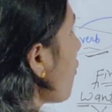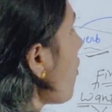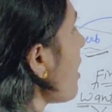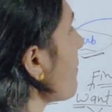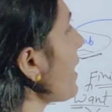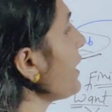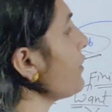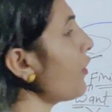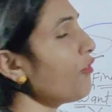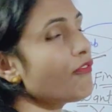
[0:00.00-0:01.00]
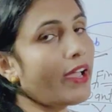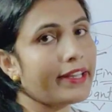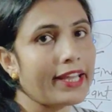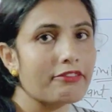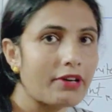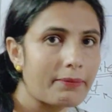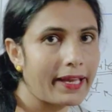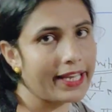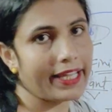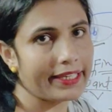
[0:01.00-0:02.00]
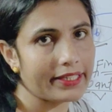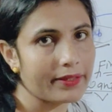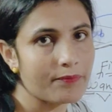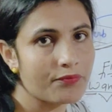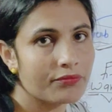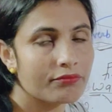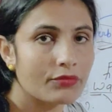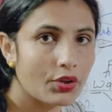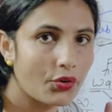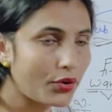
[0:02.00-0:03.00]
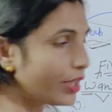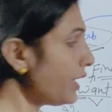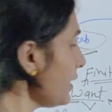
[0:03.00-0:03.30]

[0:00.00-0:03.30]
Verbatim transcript: वो हमारे नॉन फाइनाइट वर्ब कहलाएगी गोट